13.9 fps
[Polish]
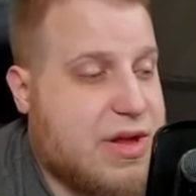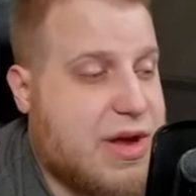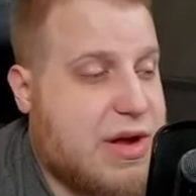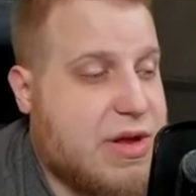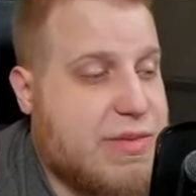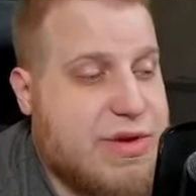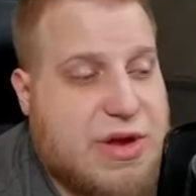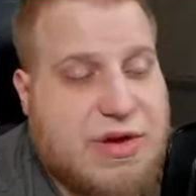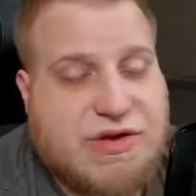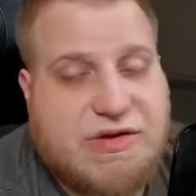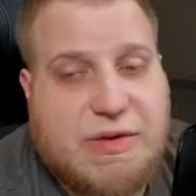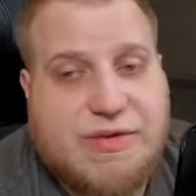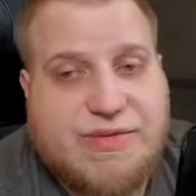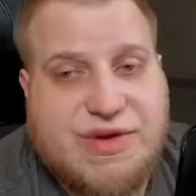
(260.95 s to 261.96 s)
Ale jak to będzie
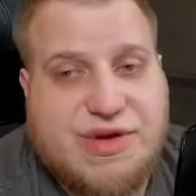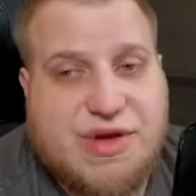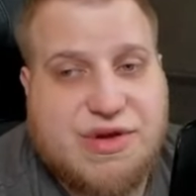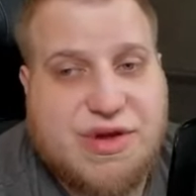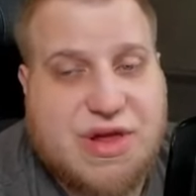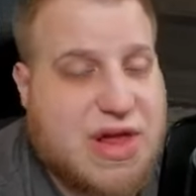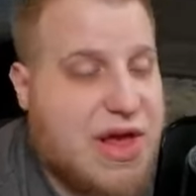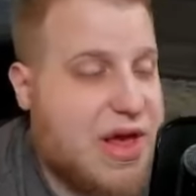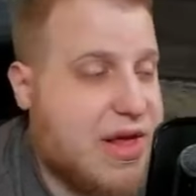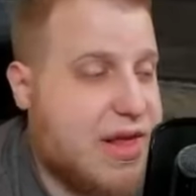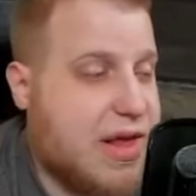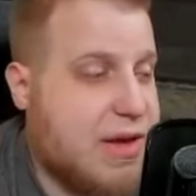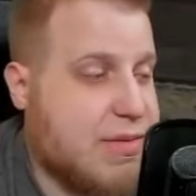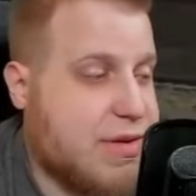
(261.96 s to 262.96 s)
kosztowało 200-300
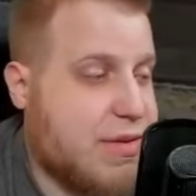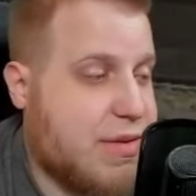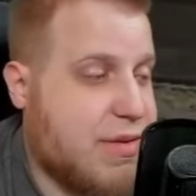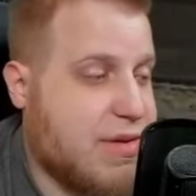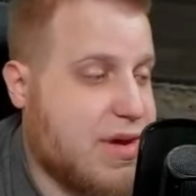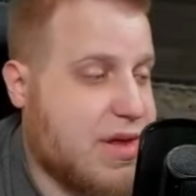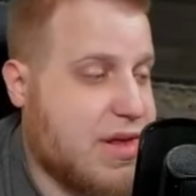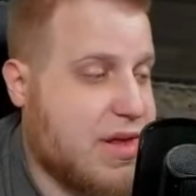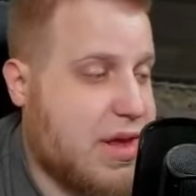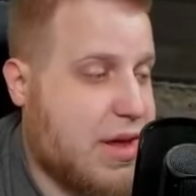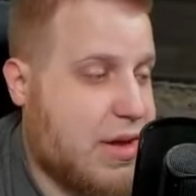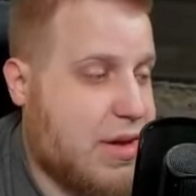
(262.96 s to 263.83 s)
SM, to XD.